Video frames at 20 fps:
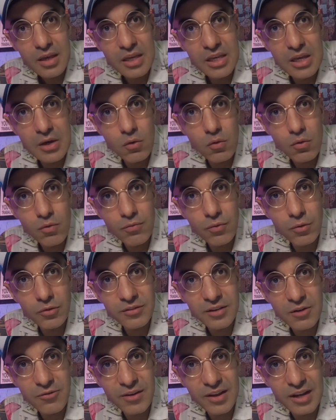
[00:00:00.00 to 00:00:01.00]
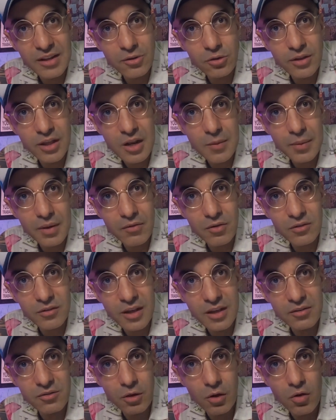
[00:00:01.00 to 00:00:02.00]
e eu vou estar falando dele para
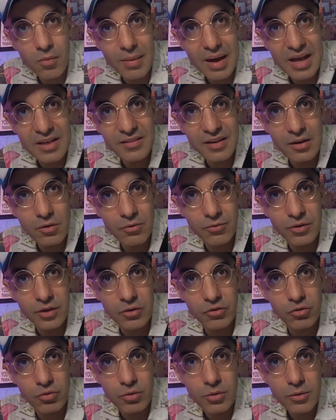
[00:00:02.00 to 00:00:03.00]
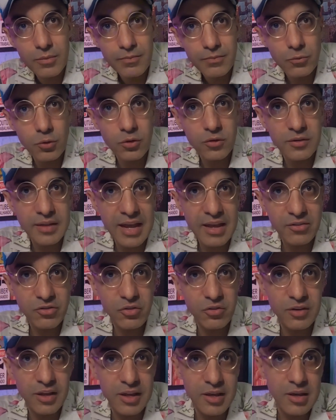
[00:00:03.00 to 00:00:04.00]
vocês logo mais aí no vídeo, dos
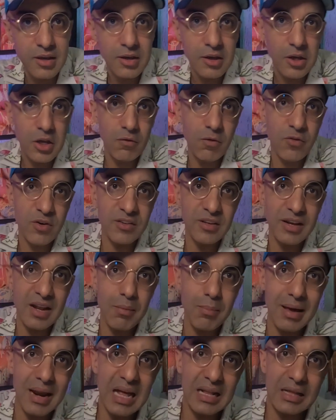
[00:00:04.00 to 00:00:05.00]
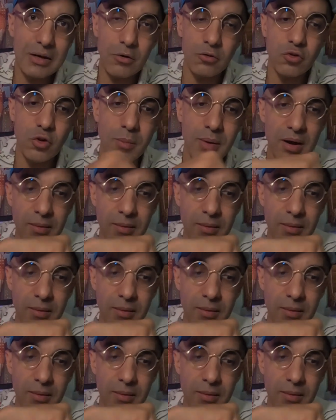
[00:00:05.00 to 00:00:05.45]
testes aí que eu vou fazer na balada com o seu